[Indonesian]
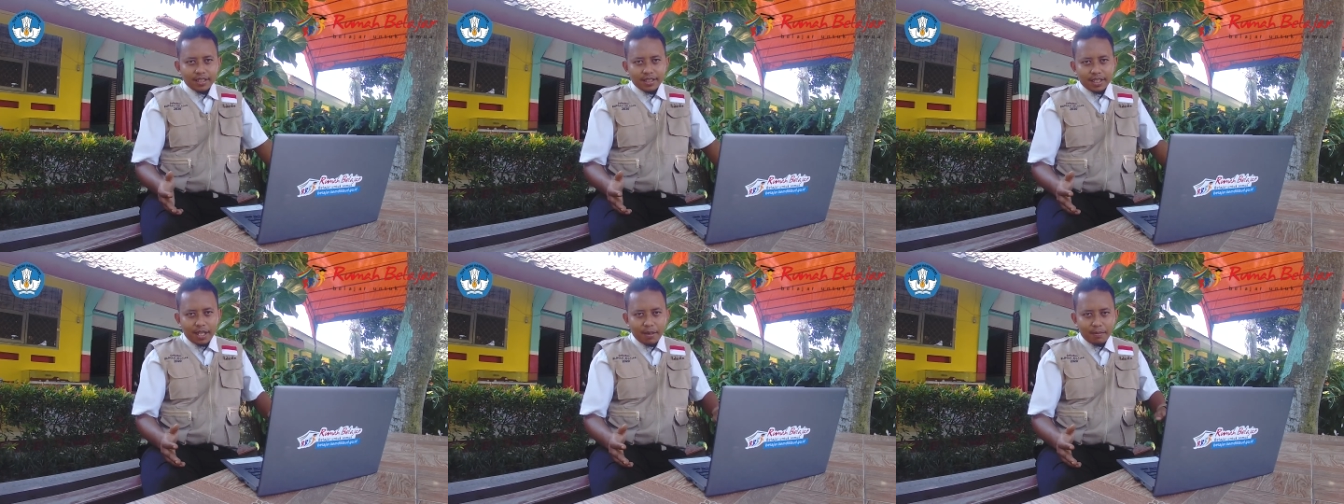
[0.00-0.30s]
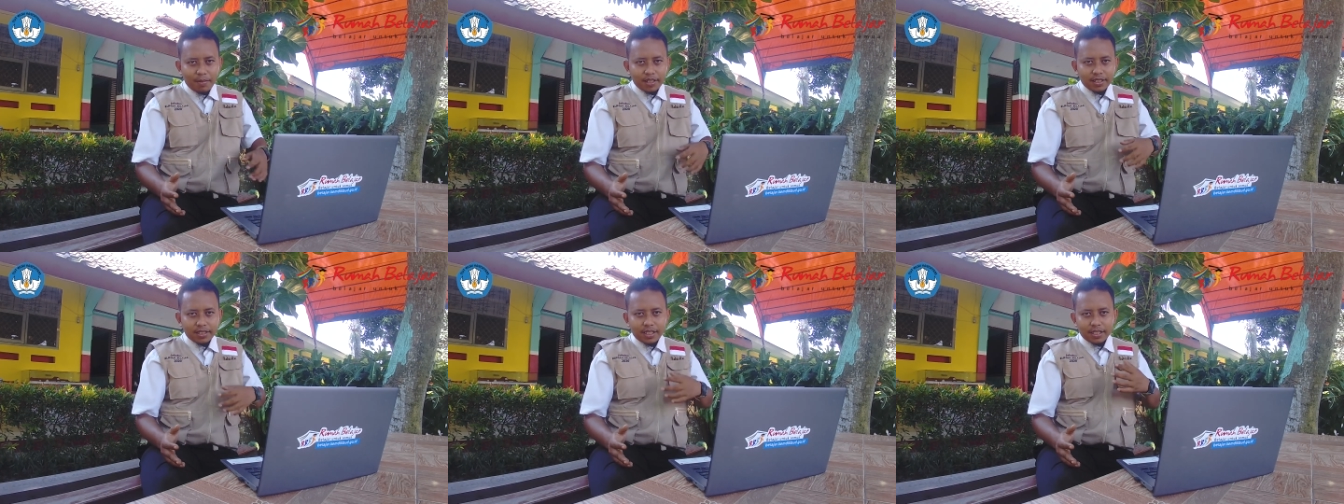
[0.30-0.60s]

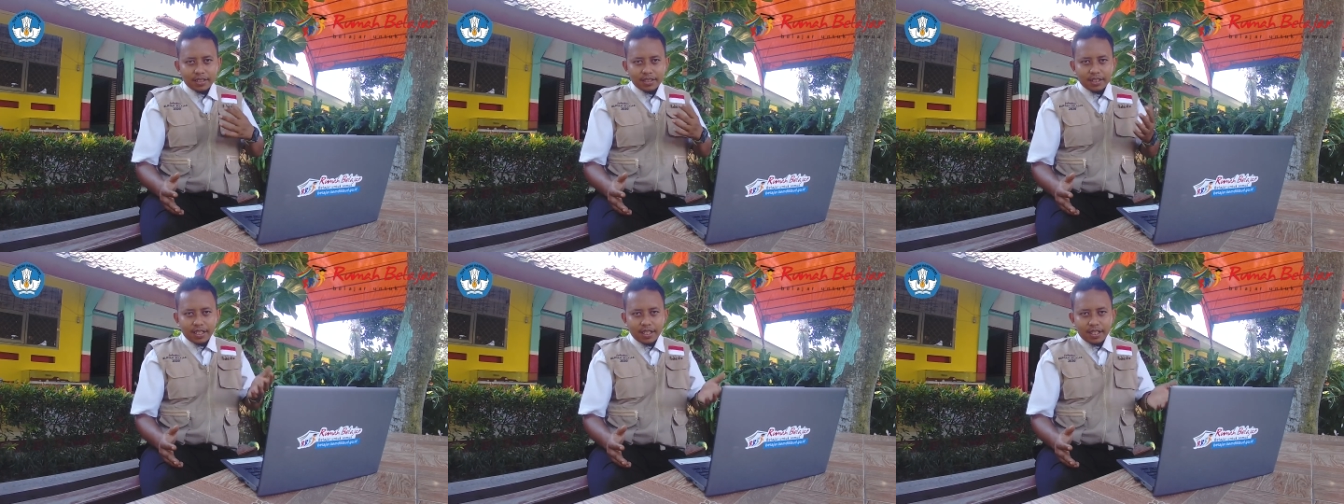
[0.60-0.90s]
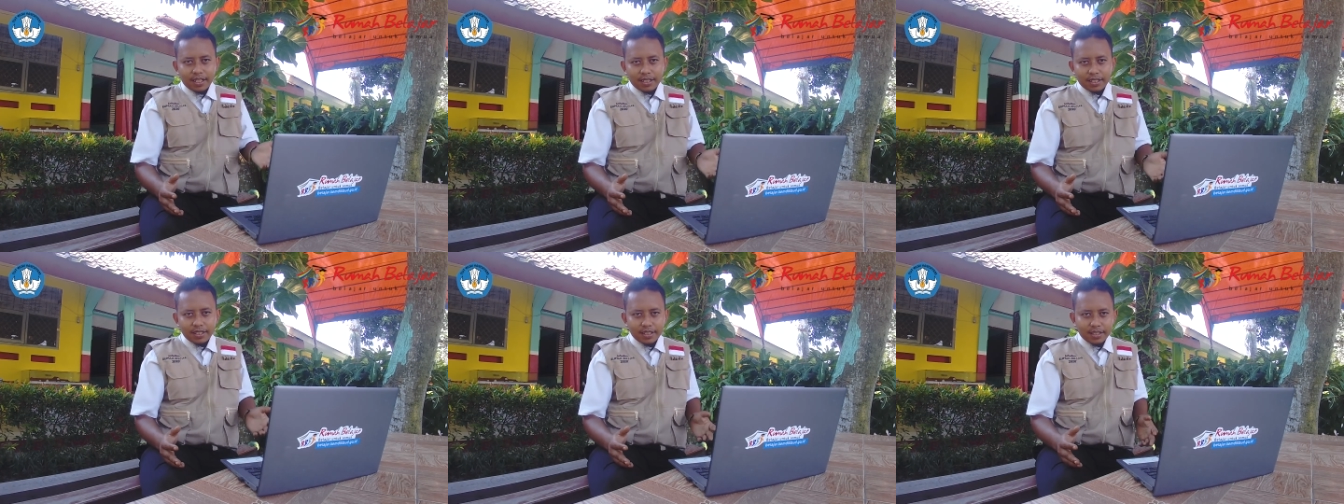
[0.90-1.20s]
kapan saja,
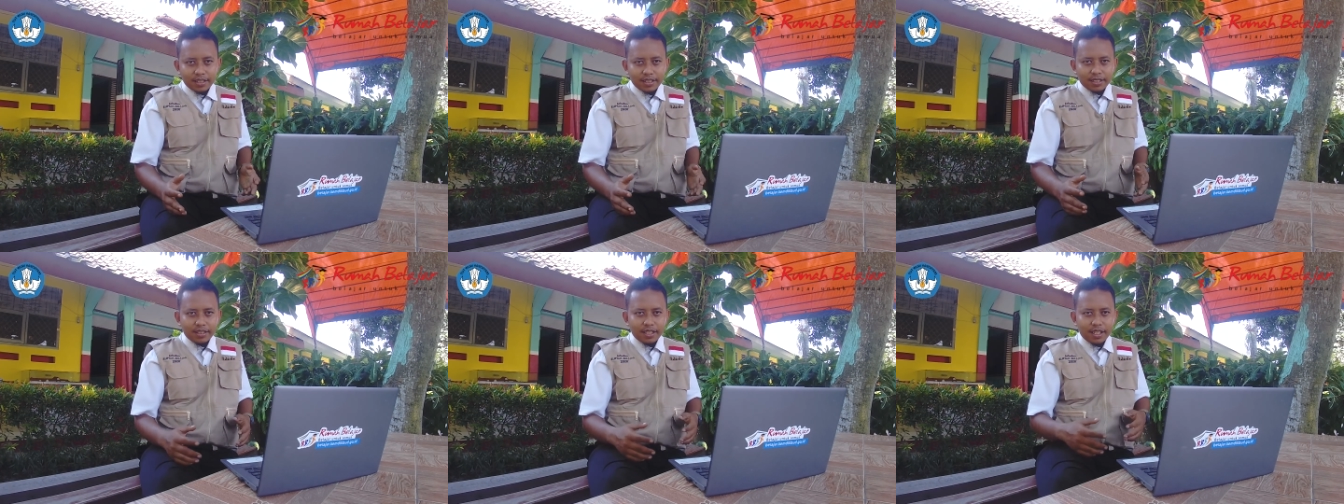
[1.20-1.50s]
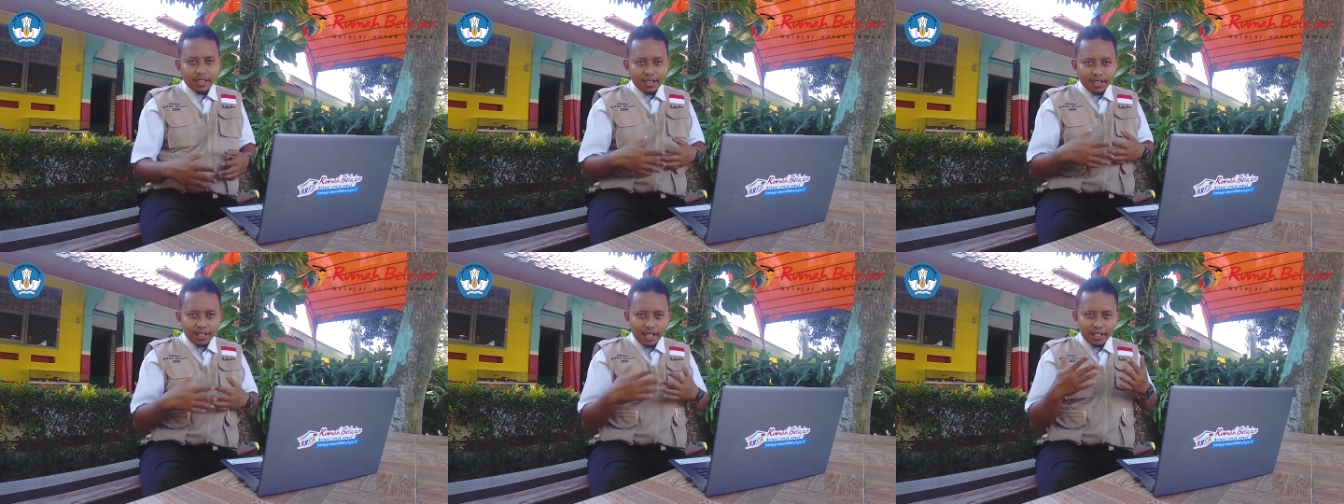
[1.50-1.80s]

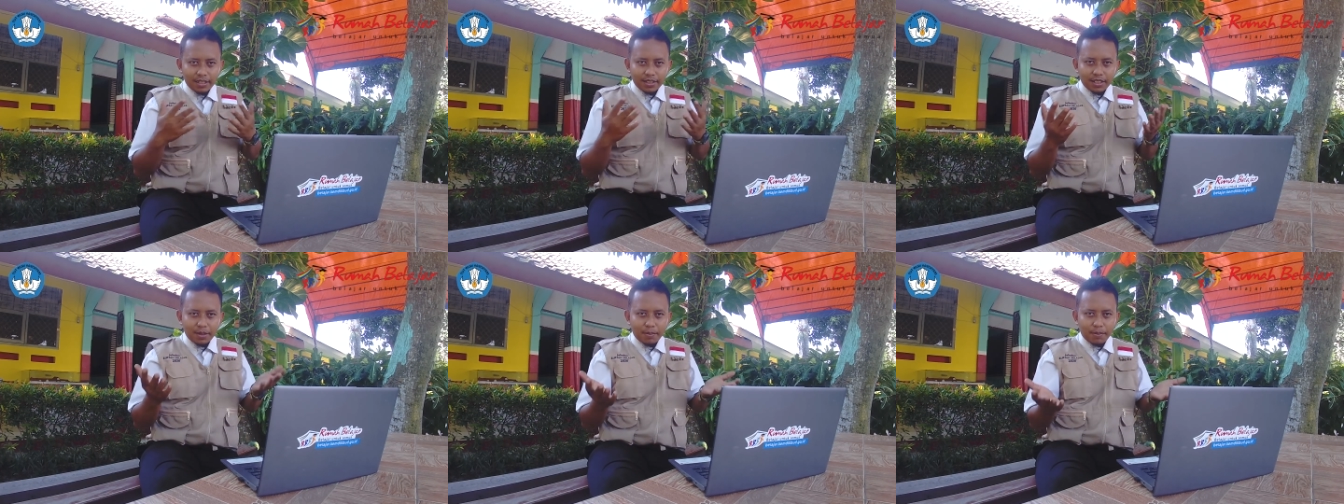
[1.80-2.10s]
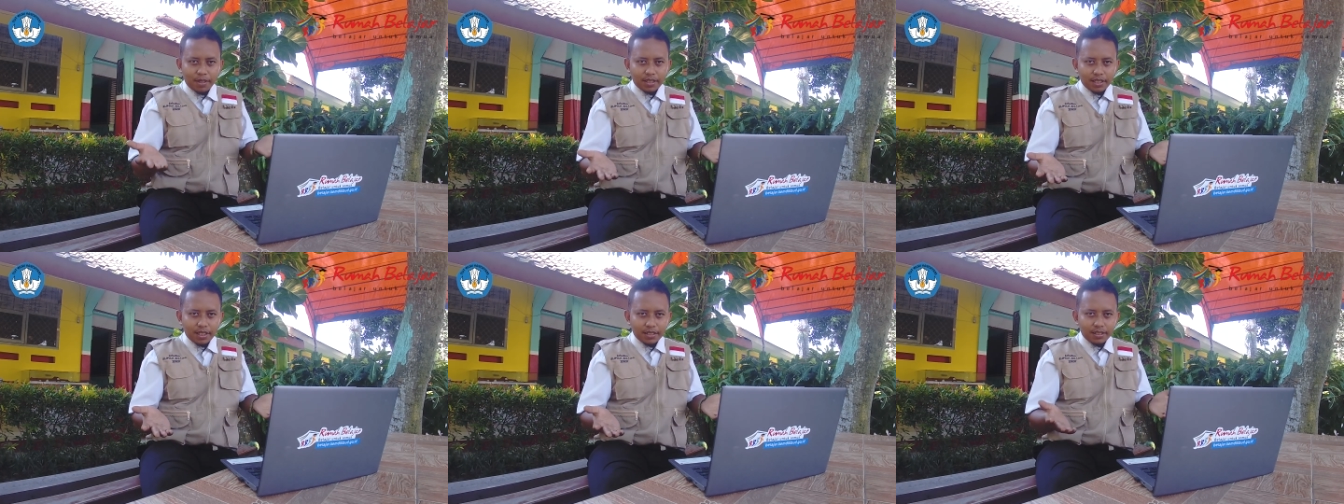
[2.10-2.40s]
dan dengan
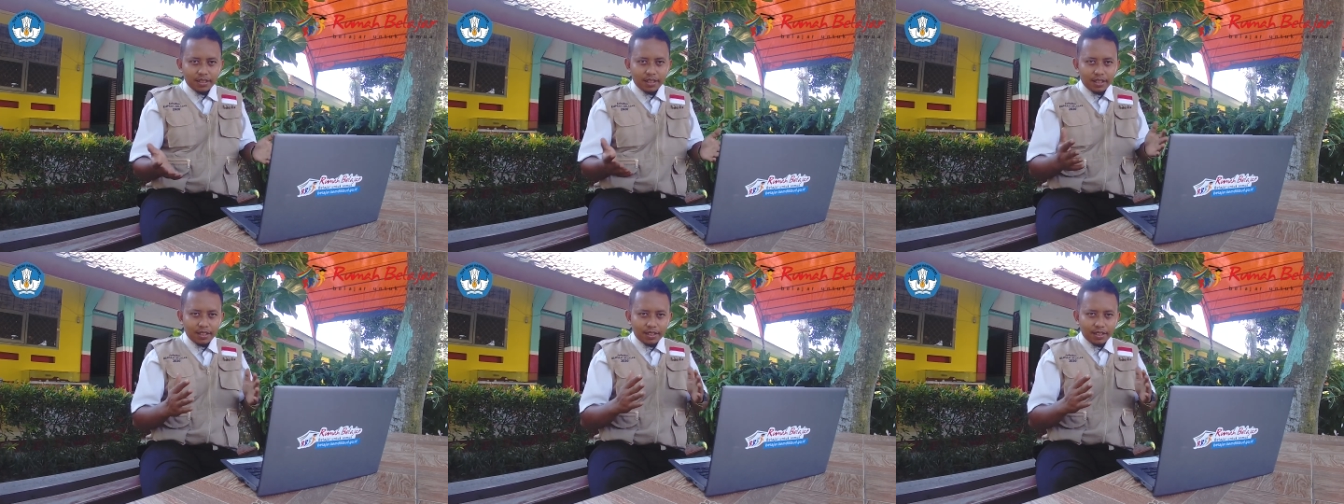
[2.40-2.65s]
siapa saja.